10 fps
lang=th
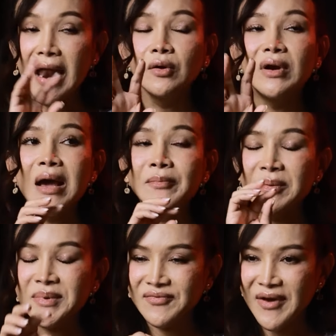รู้ละ
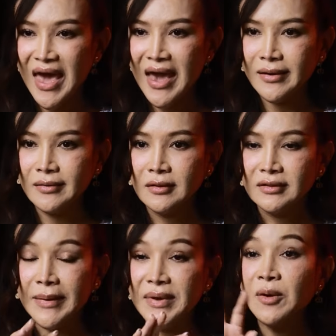ว่ามีแฟน
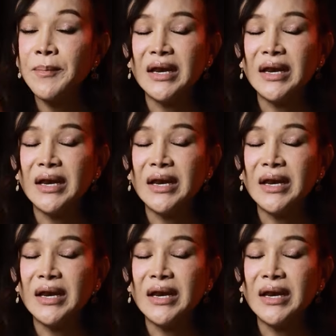แต่ไม่ต้อง